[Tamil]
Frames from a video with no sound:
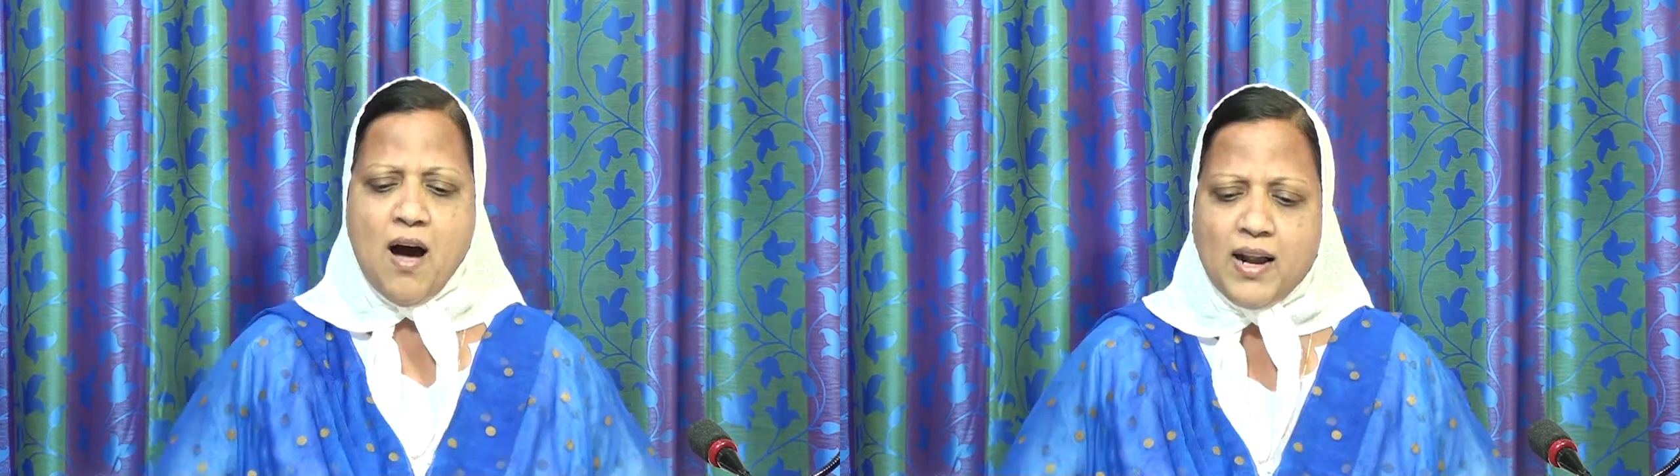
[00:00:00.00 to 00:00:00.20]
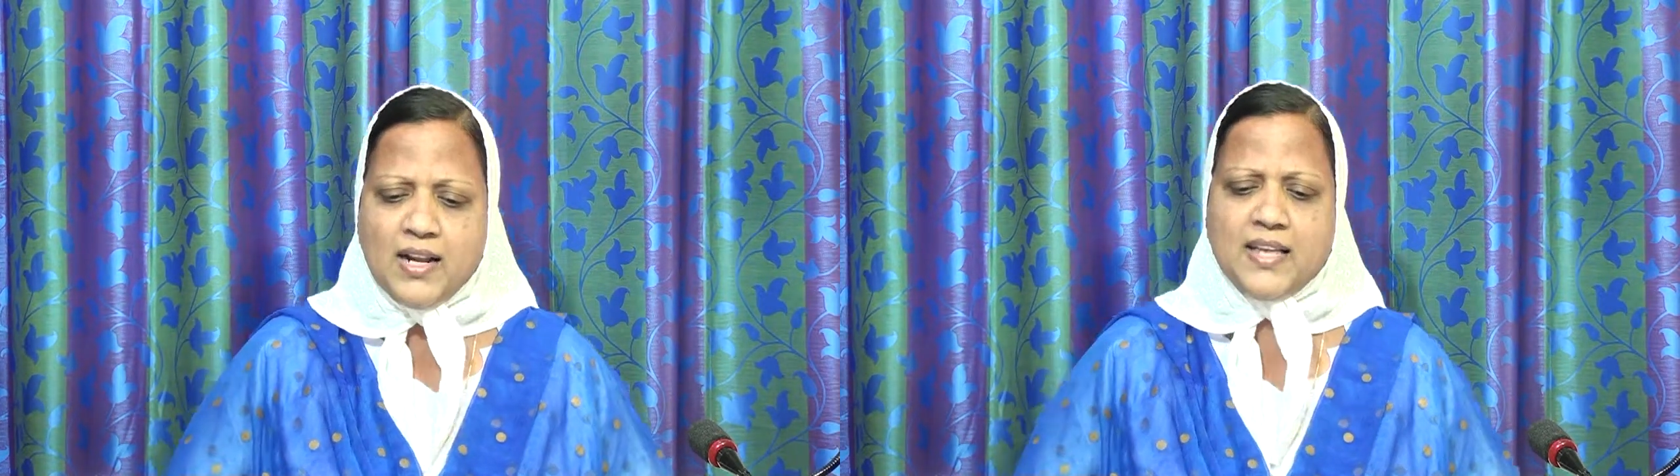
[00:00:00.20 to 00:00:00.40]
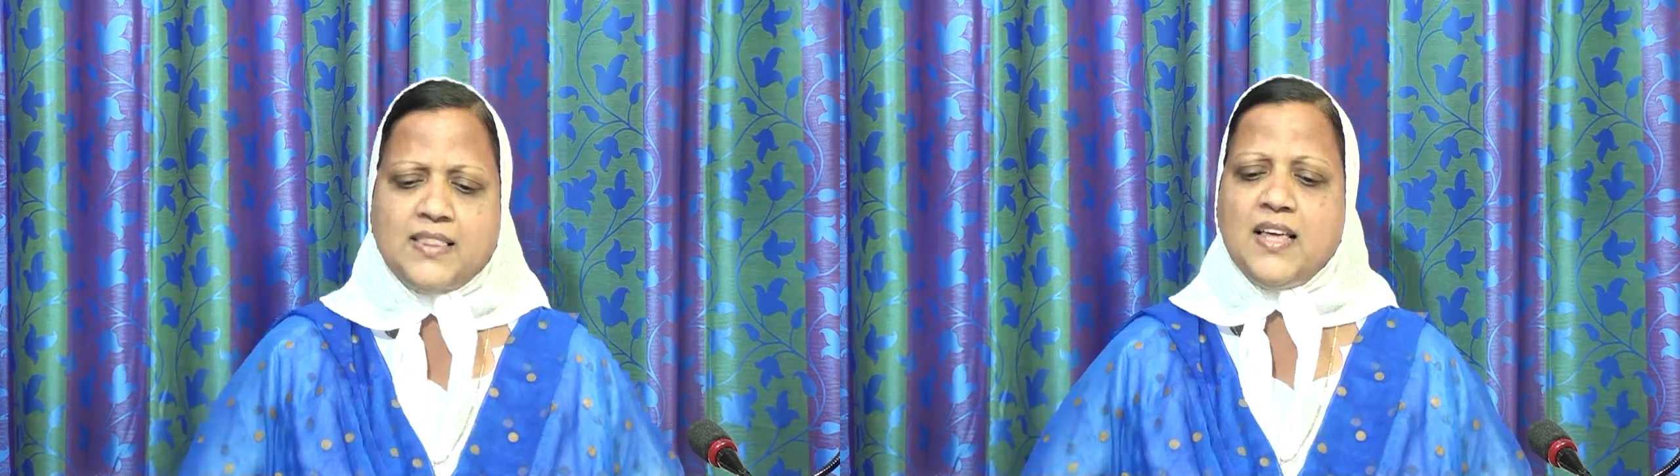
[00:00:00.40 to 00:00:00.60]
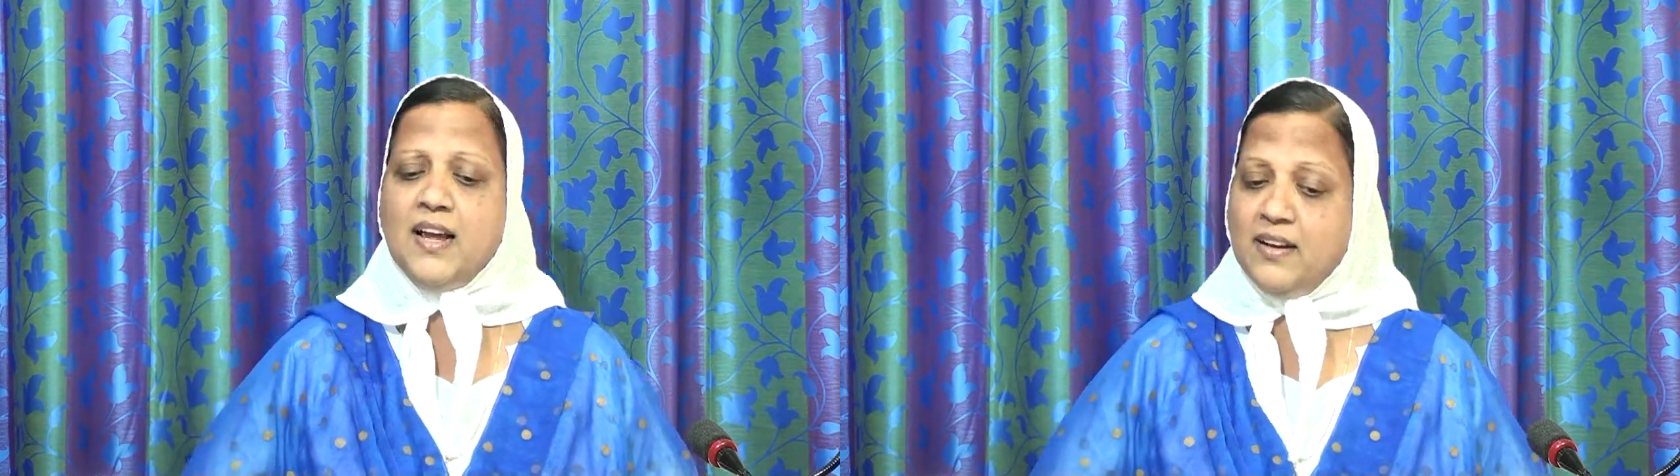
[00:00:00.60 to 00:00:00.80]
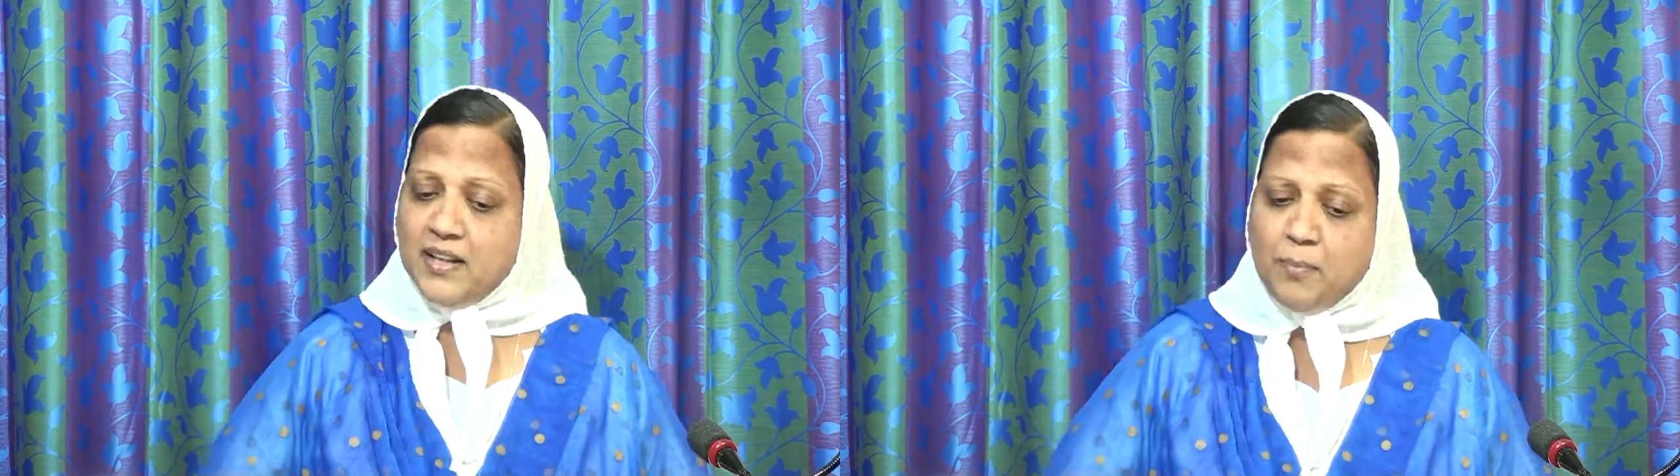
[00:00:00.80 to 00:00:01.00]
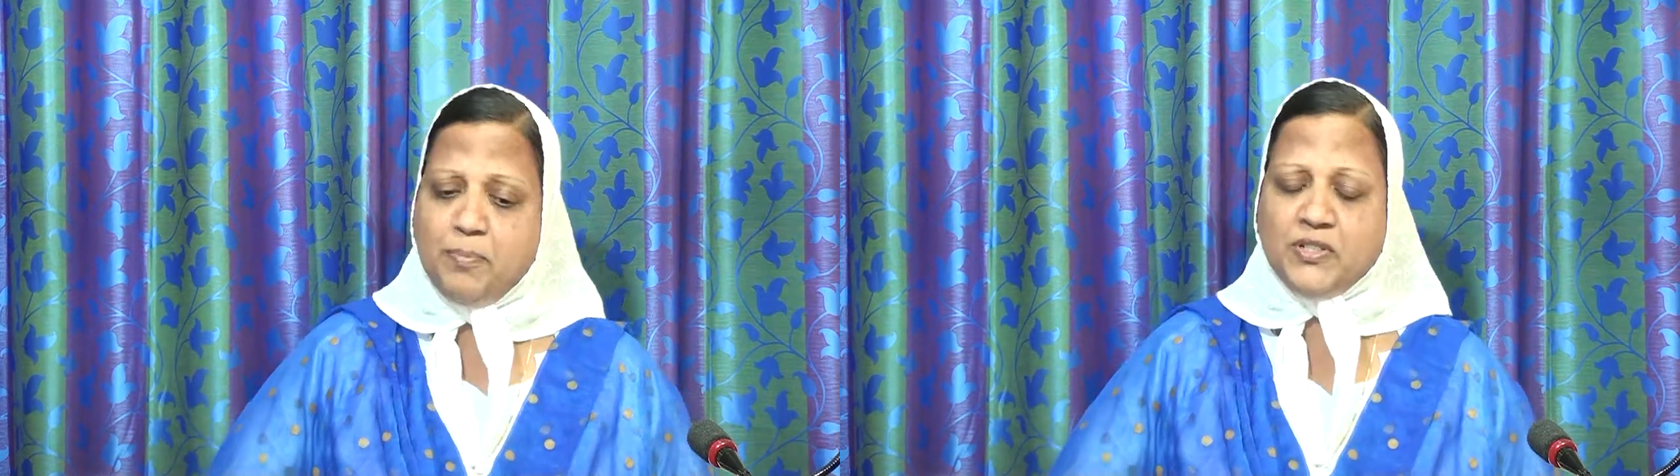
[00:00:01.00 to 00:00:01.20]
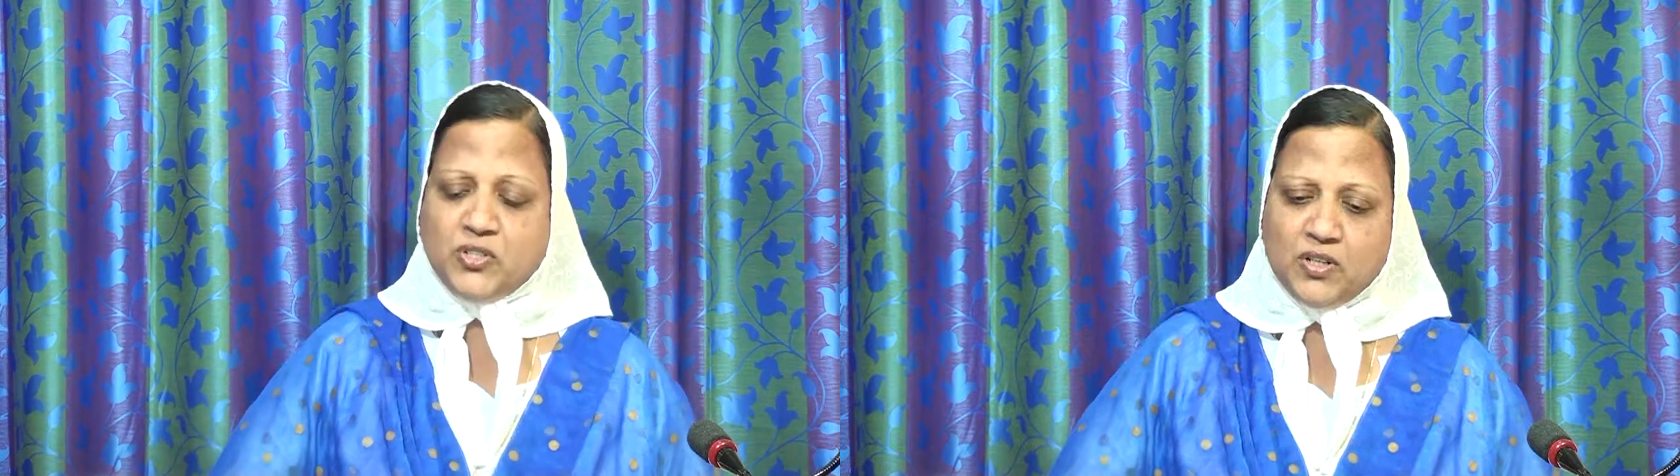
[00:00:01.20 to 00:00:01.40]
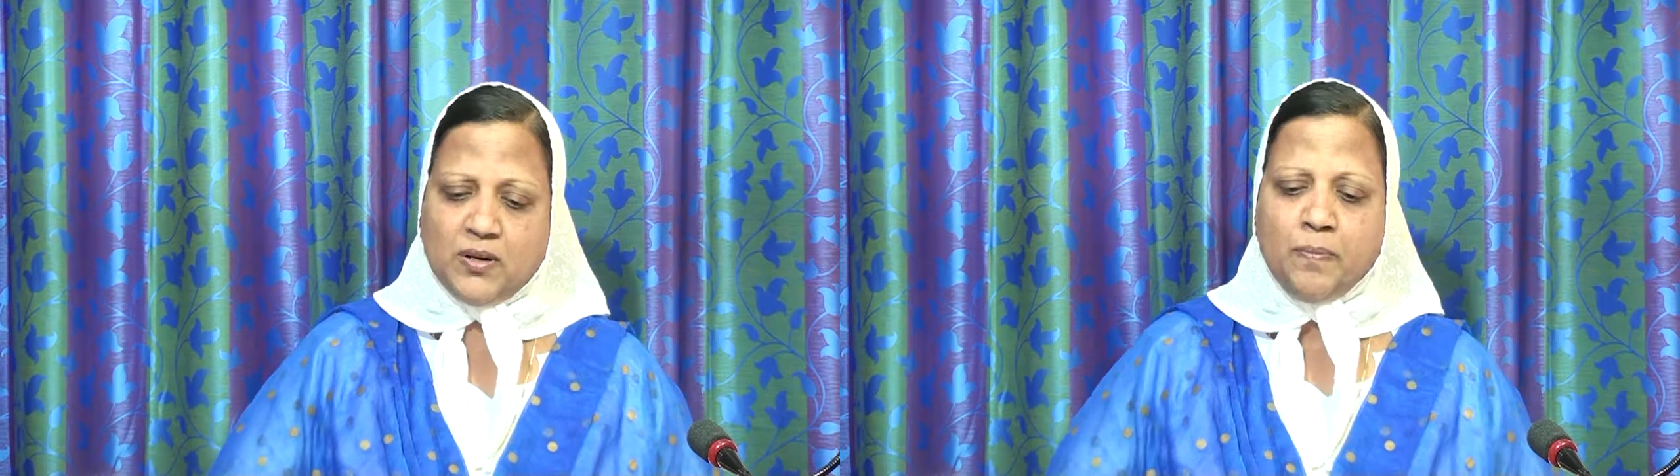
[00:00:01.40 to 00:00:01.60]
ஆலயத்தை
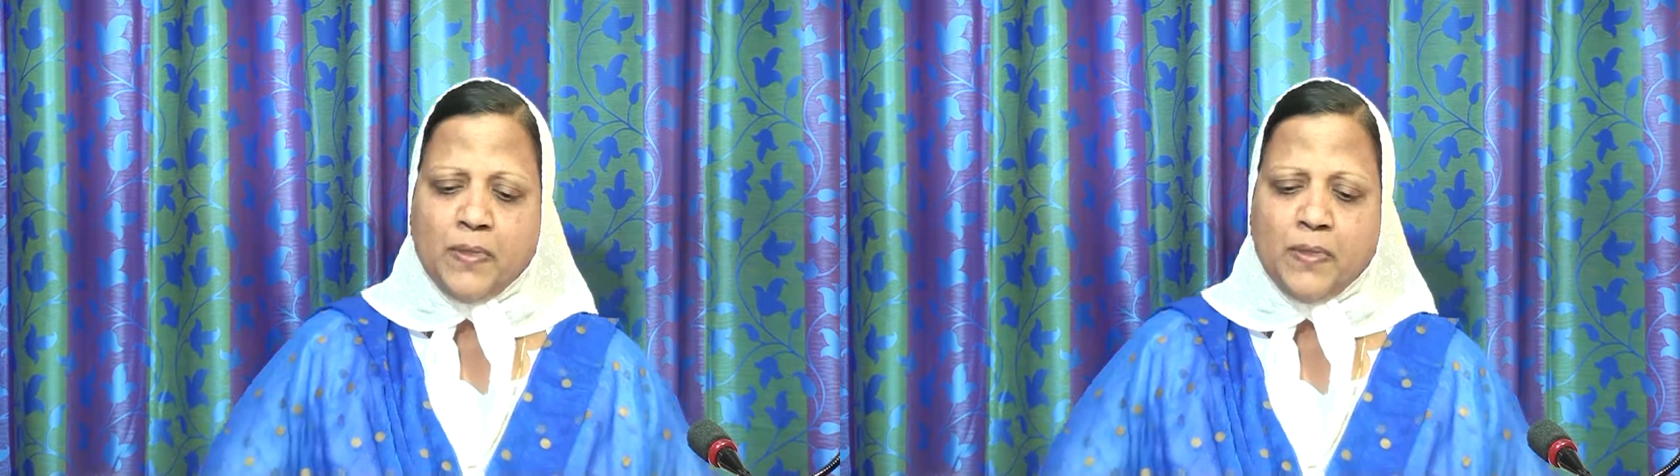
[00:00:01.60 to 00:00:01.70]
நிரப்பிற்று